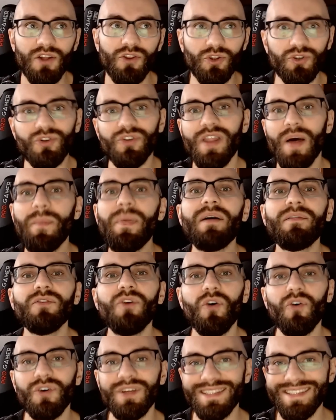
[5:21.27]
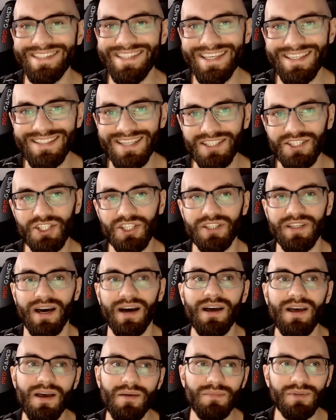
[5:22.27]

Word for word: no to na pewno nie zaczyna.